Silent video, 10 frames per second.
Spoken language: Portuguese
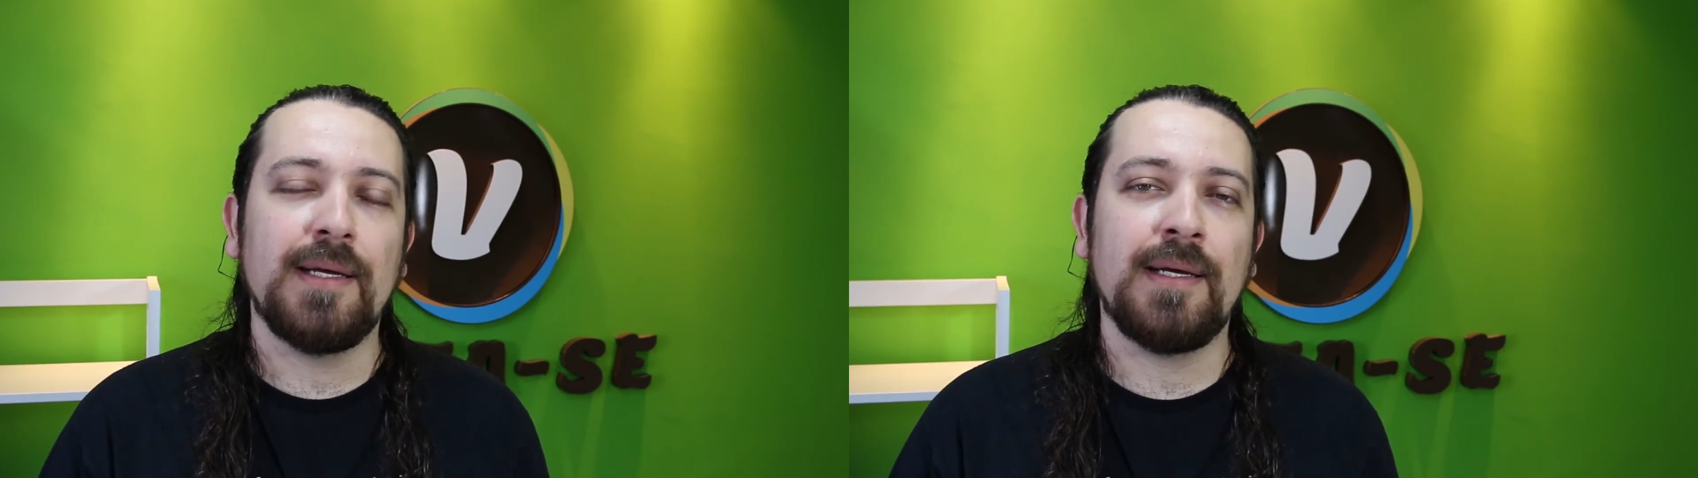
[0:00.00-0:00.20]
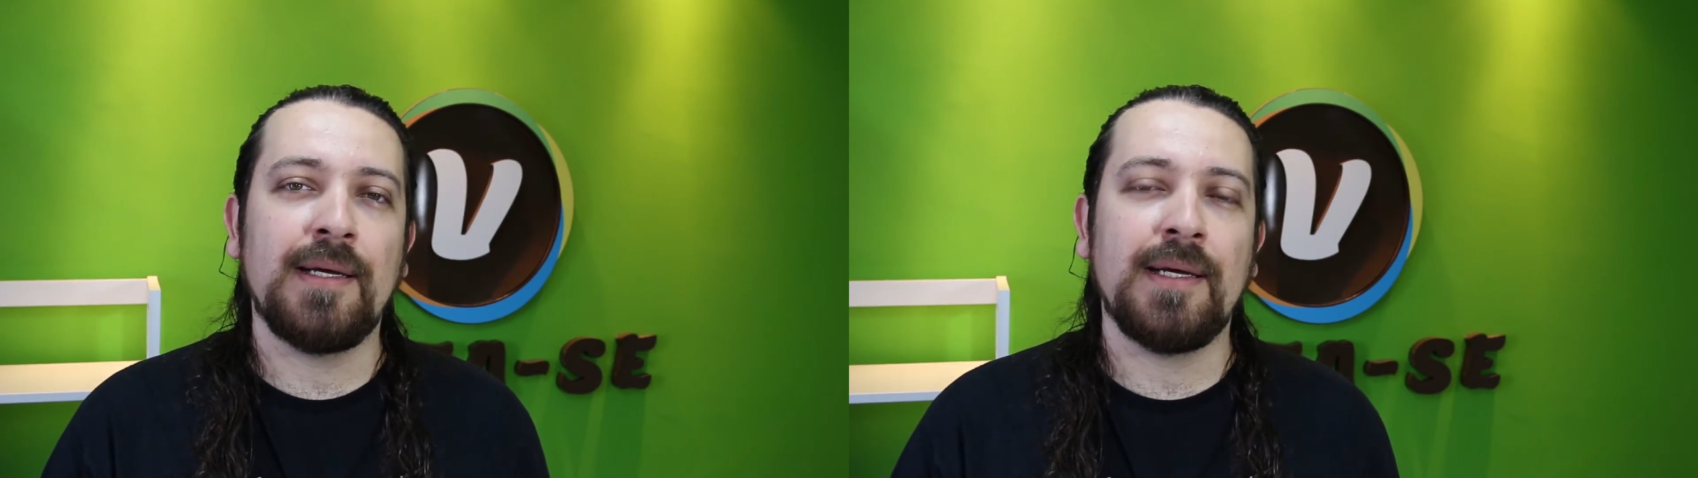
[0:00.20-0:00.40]

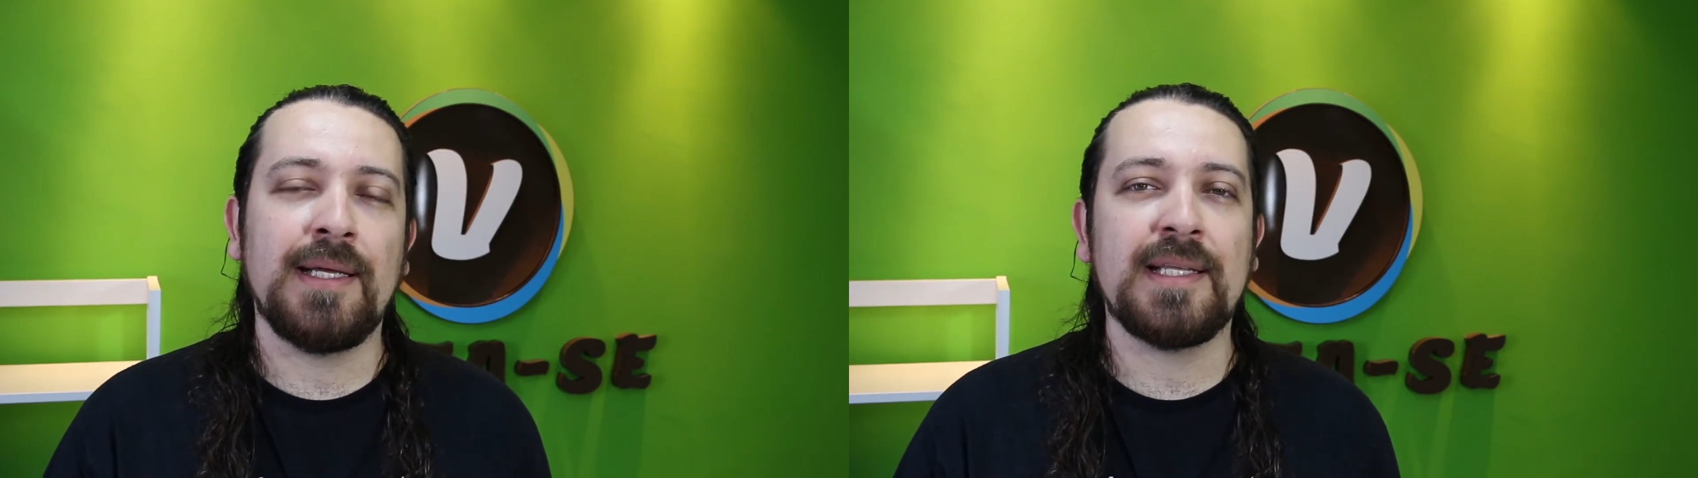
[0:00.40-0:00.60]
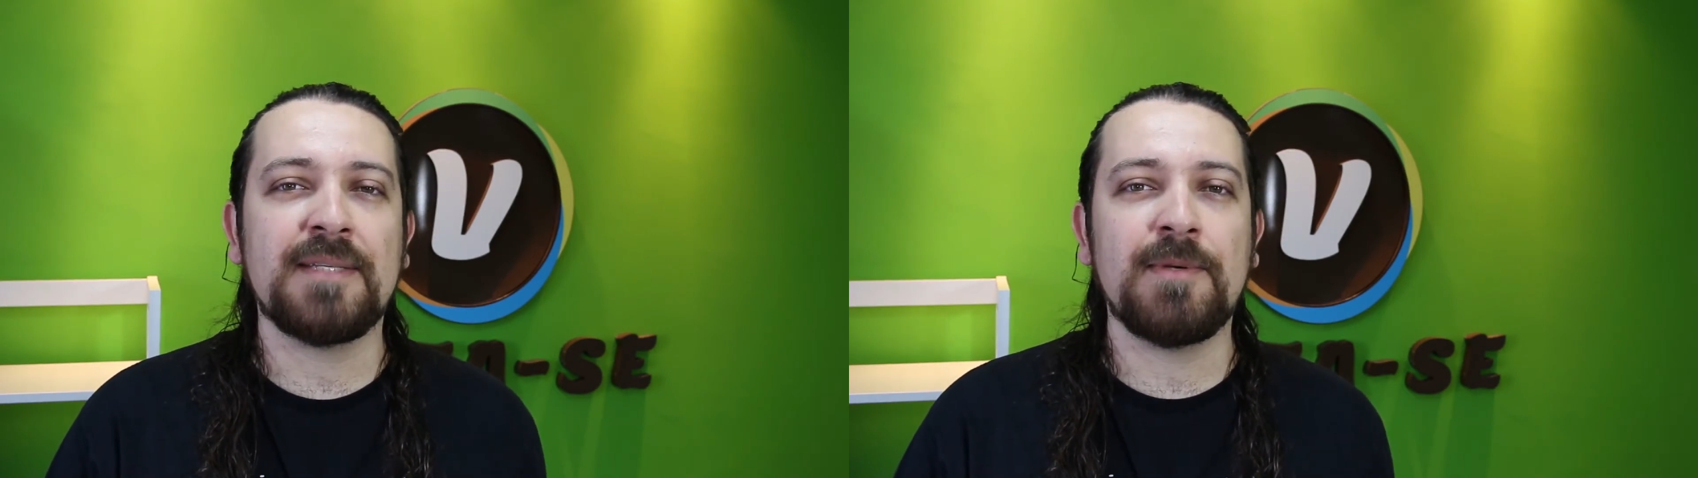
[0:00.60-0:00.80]
é,
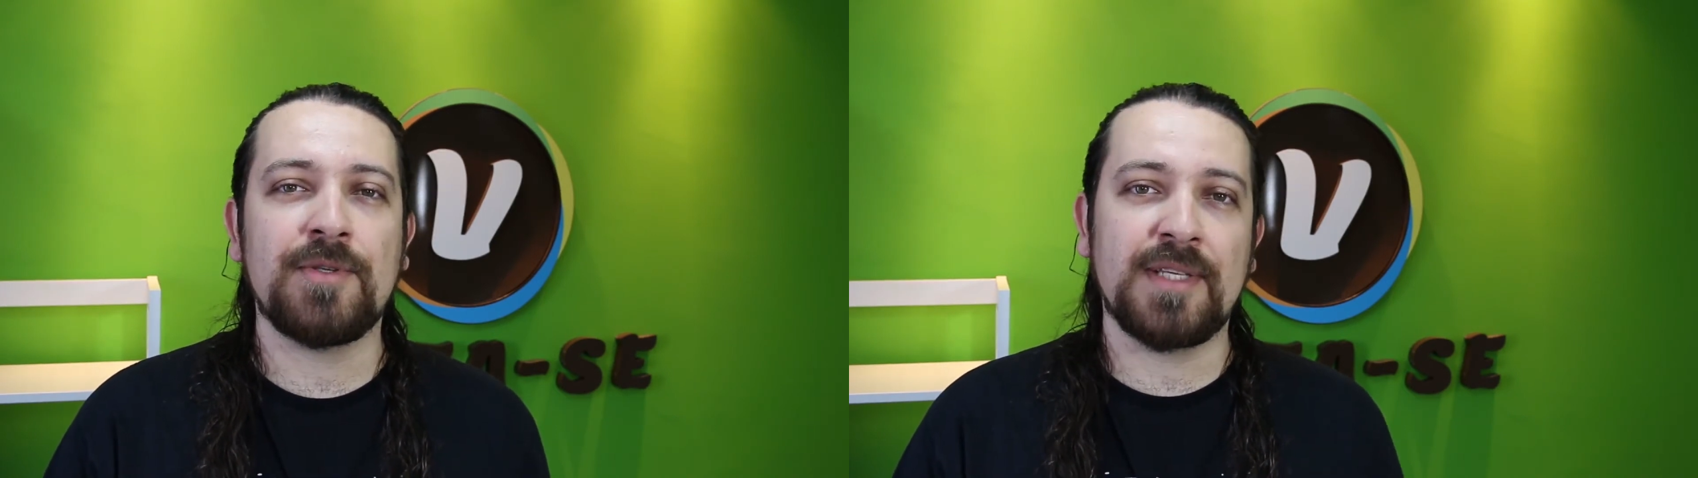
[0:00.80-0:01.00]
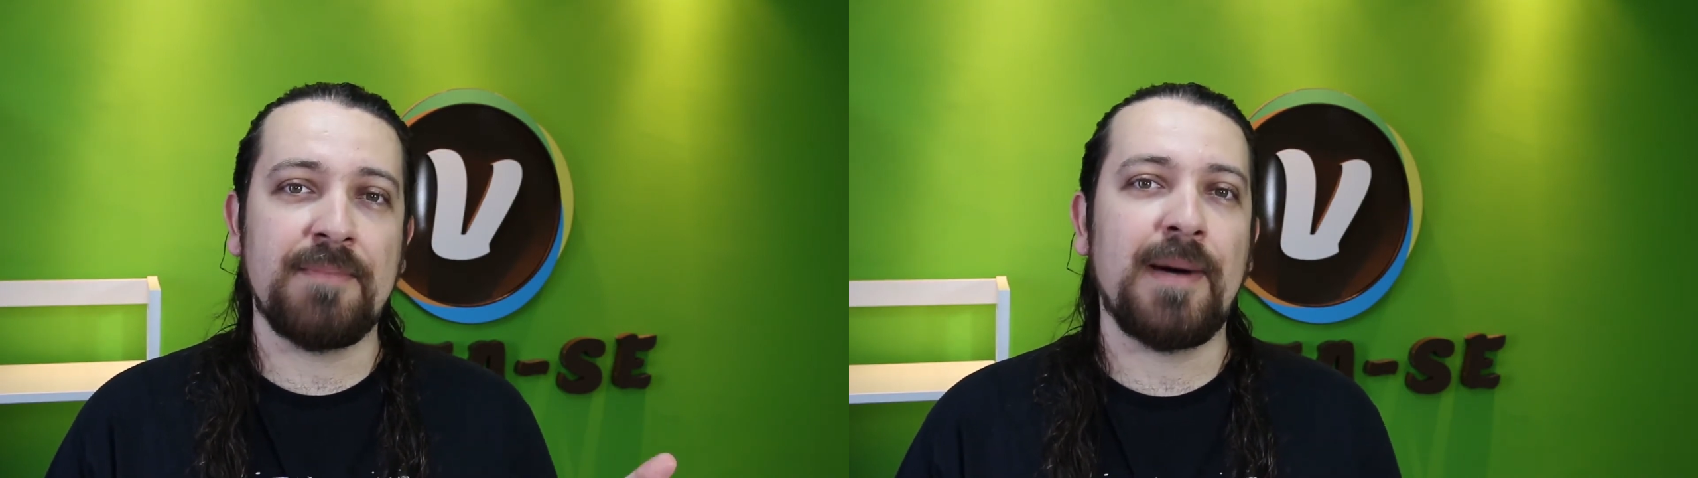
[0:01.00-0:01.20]
entre as
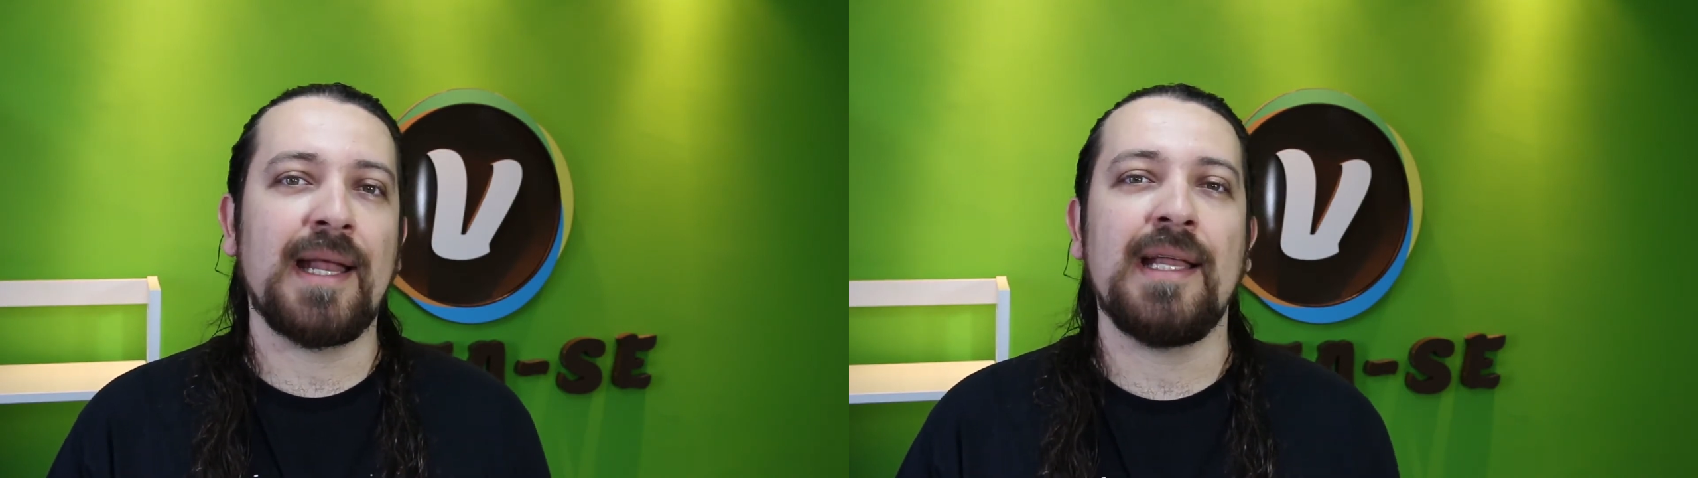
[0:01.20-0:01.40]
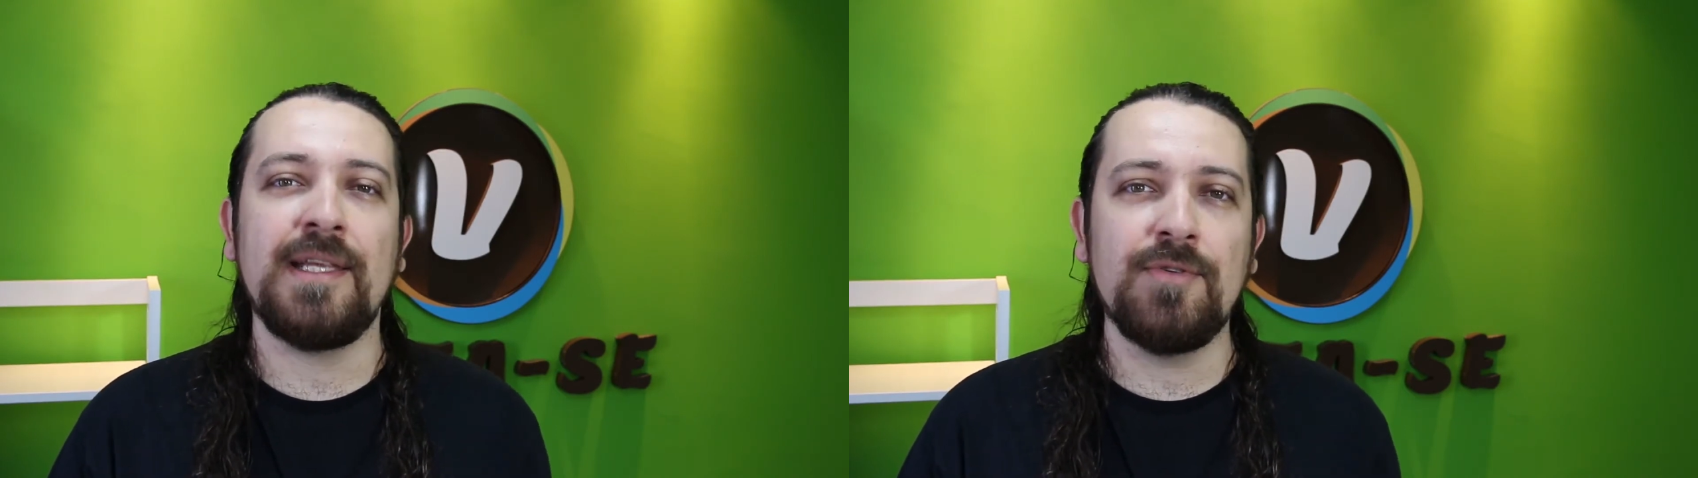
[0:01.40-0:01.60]
pessoas que
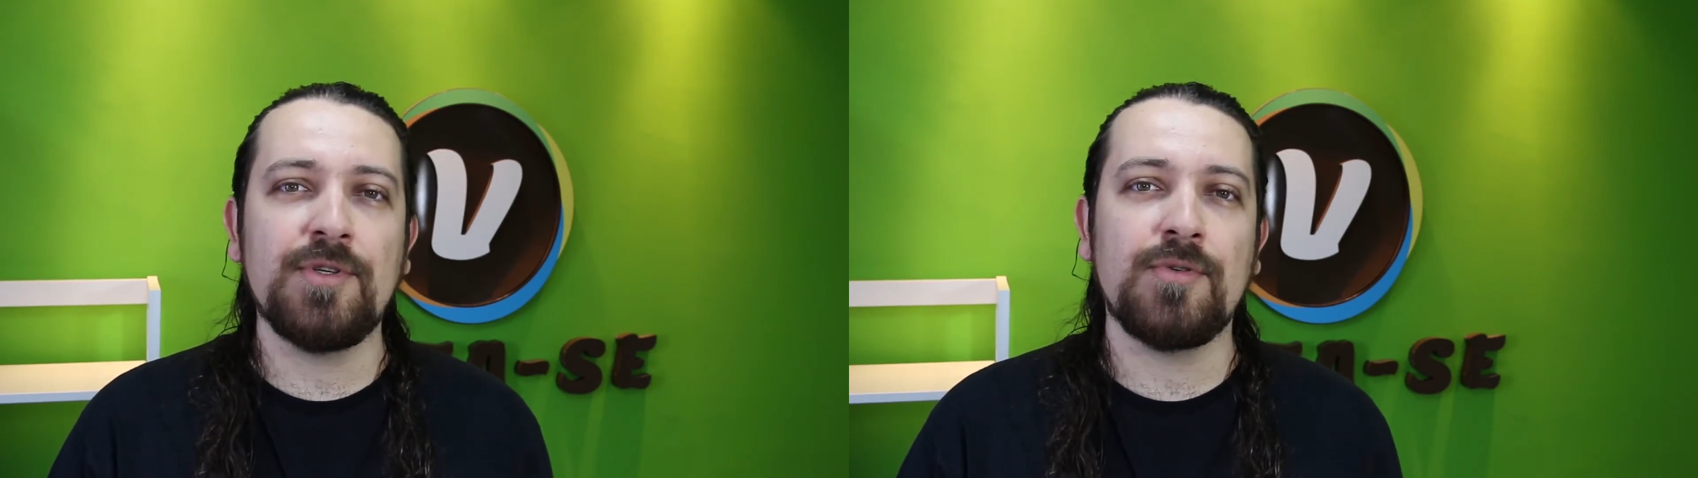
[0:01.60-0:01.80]
parariam de